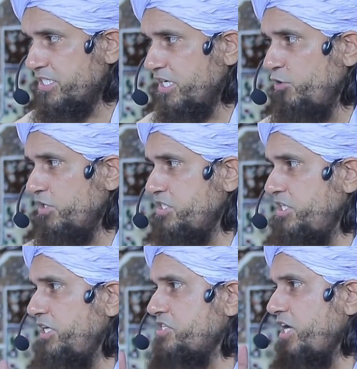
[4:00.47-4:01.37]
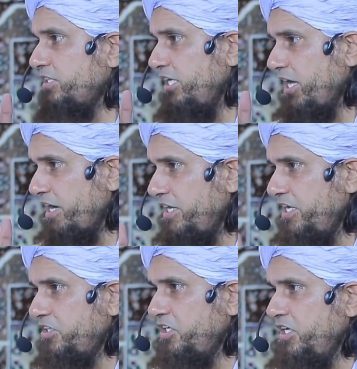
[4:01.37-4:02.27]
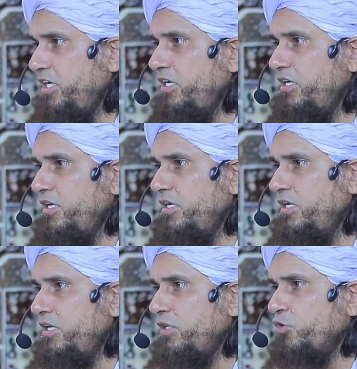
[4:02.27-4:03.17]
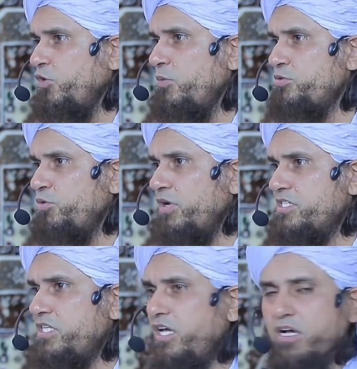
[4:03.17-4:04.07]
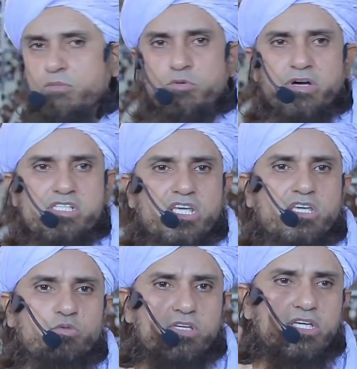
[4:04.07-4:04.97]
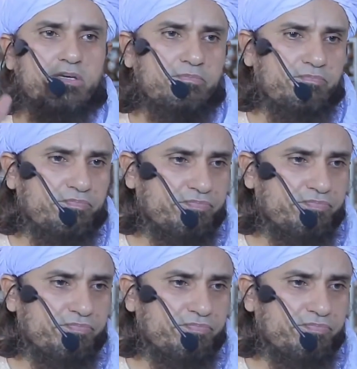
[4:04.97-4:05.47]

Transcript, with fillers: कि चलो किसी ने शादी करनी ही थी तो खूबसूरत से कम उम्र से क्यों की